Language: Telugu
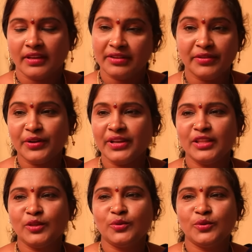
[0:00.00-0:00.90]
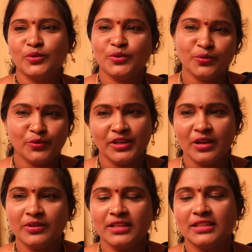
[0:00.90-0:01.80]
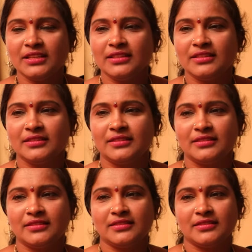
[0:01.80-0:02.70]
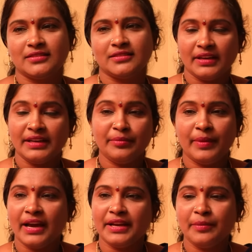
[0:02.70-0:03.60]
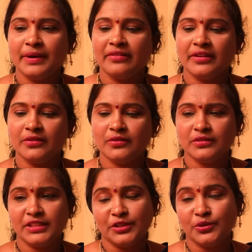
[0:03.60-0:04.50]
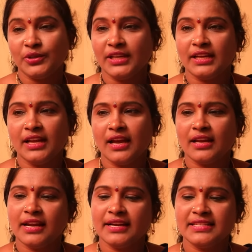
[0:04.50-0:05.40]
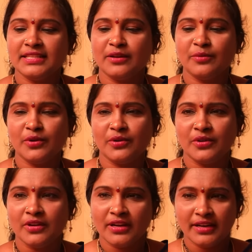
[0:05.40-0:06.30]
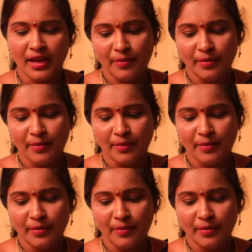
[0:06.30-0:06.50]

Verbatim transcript: ఎవరో ఎందుకు నువ్వు ఉన్నావు కదా నీ భార్య పడవను తెడ్డుతో ఎలా అల్లాడిస్తావో నా